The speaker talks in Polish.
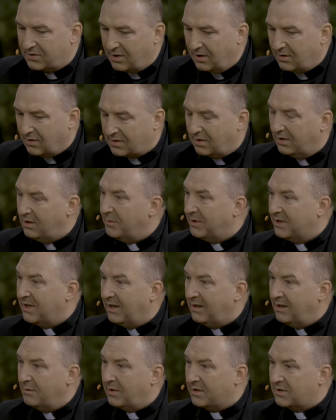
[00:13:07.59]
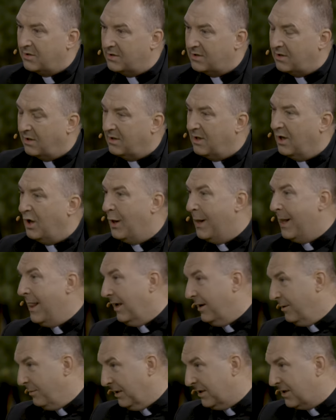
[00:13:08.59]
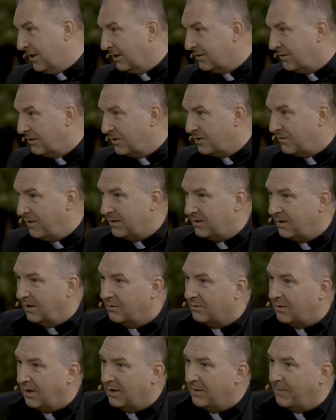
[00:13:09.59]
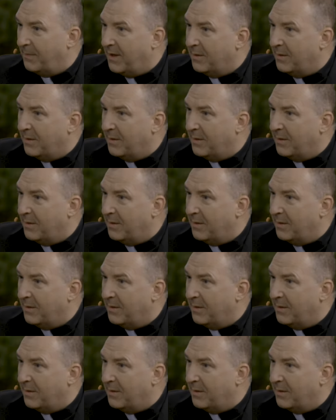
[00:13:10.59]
tutaj oceny strony medialnej bardzo istotne. Pan dyrektor świetnie tutaj no.